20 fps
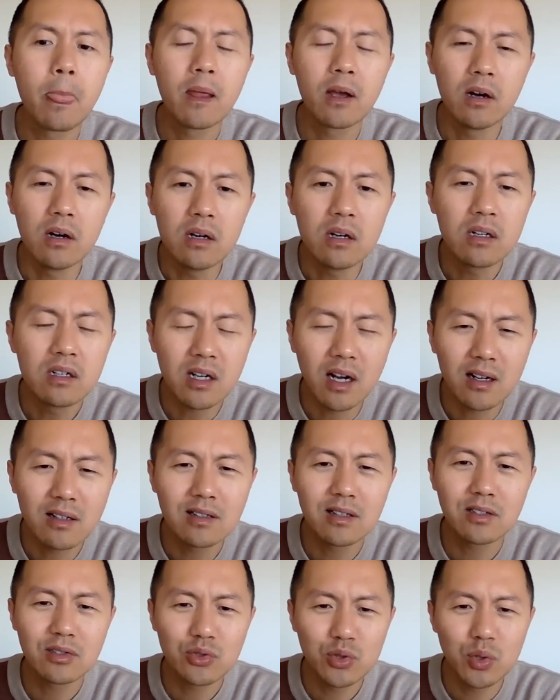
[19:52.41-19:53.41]
鹅城
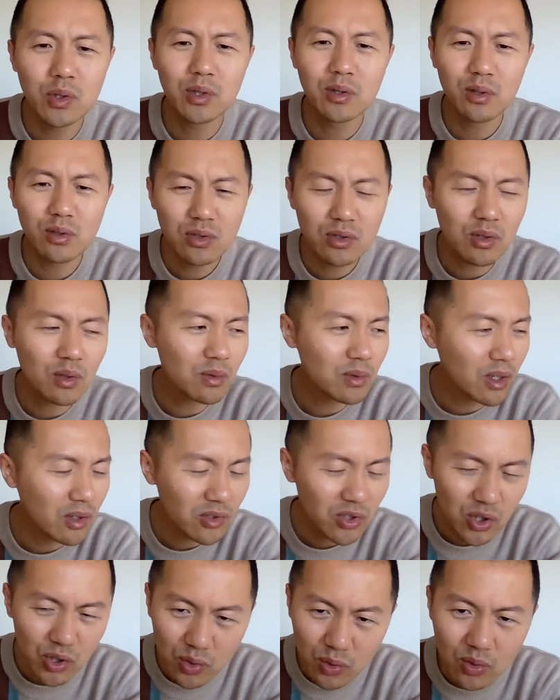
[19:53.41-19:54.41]
的税都收到
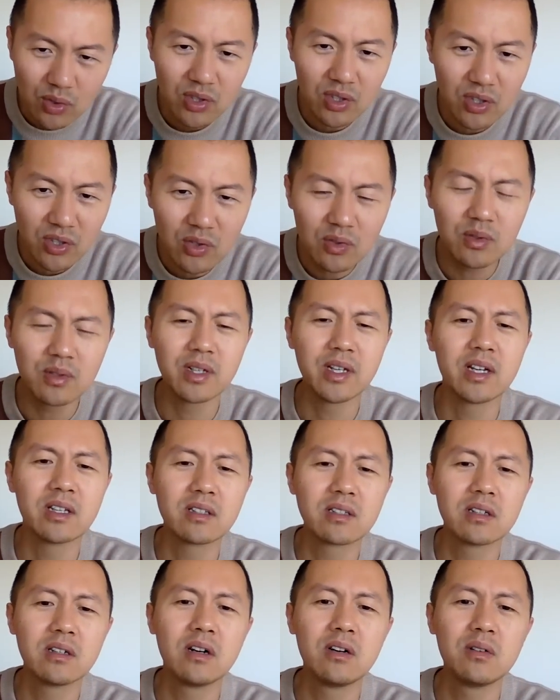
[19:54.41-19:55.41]
九十九
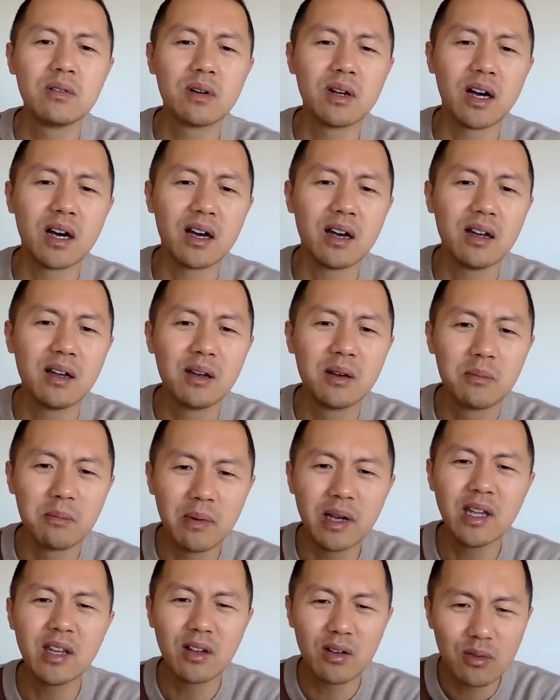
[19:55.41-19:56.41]
年之后了，
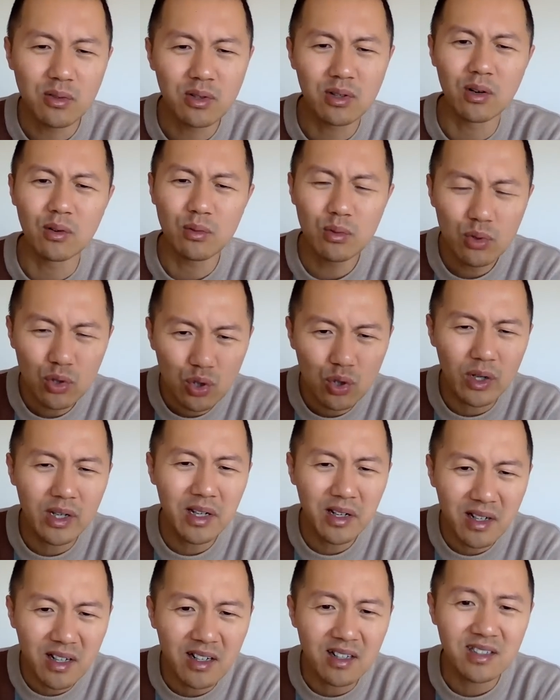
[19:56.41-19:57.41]
没有油
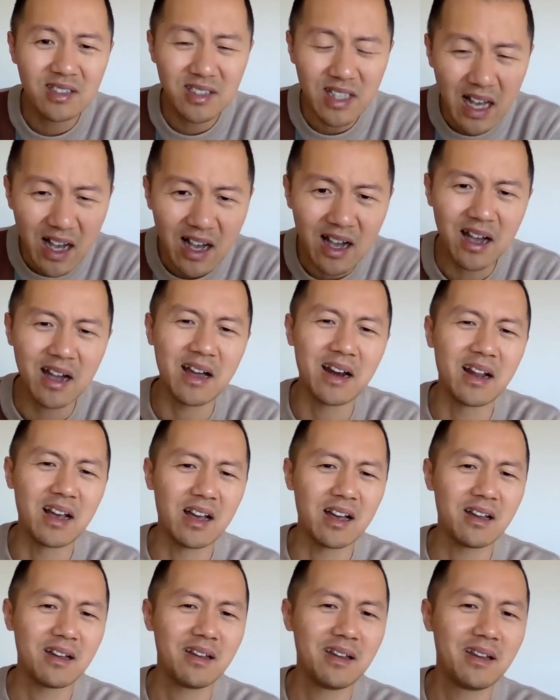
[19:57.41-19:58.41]
水可榨
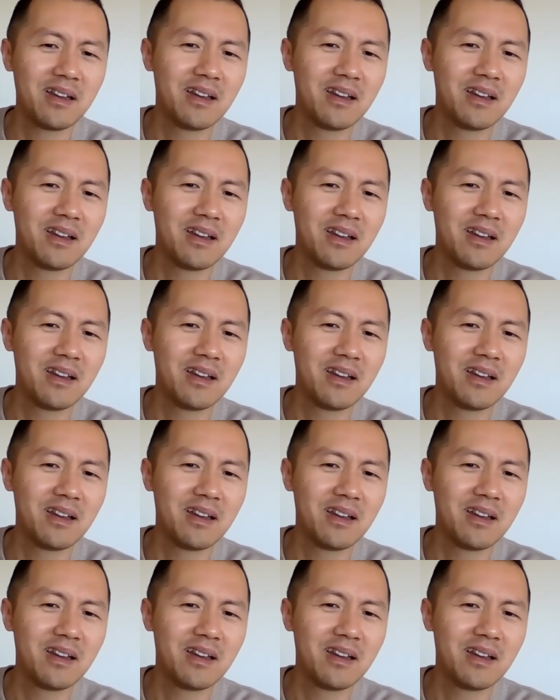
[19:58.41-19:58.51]
了。